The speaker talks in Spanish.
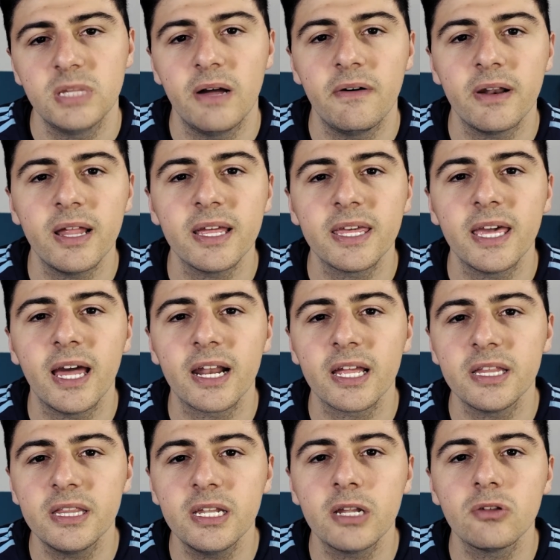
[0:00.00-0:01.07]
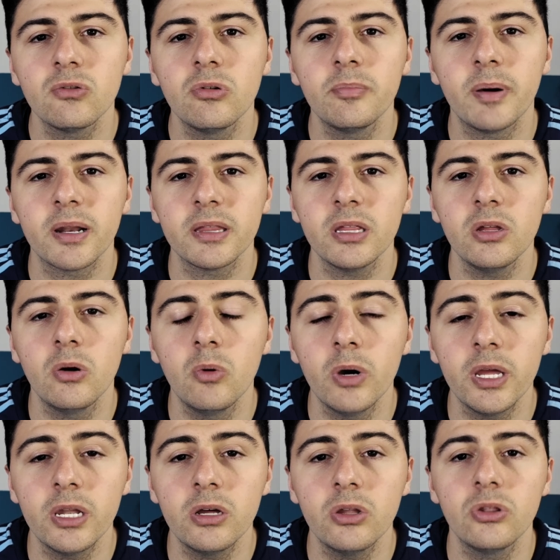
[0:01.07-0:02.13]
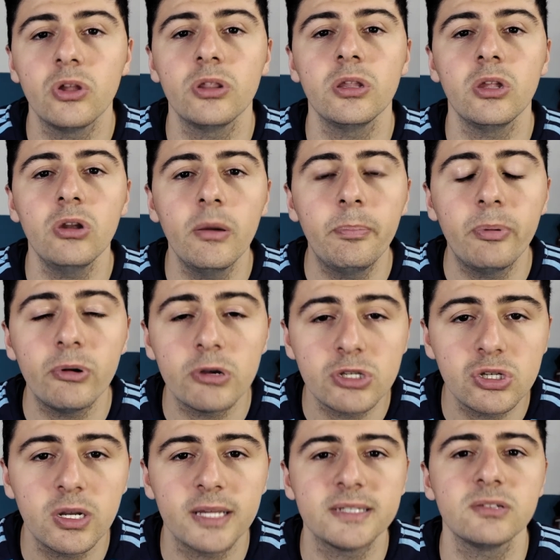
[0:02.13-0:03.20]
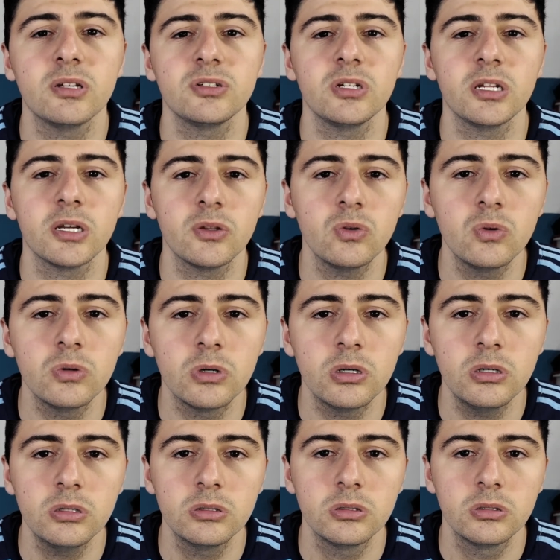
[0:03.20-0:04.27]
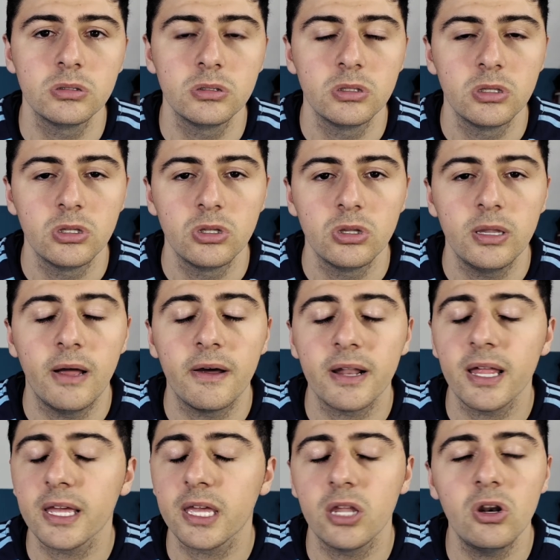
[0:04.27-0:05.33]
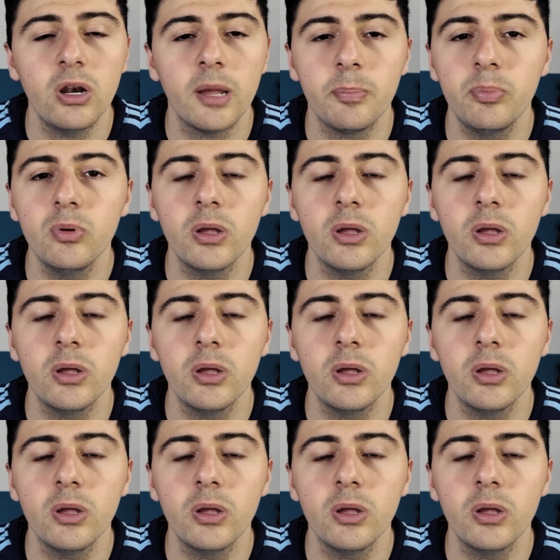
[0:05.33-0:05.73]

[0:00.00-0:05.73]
la verdad es que Argentina tuvo un partido bueno donde no aprovechó las situaciones que tuvo. La verdad es que no las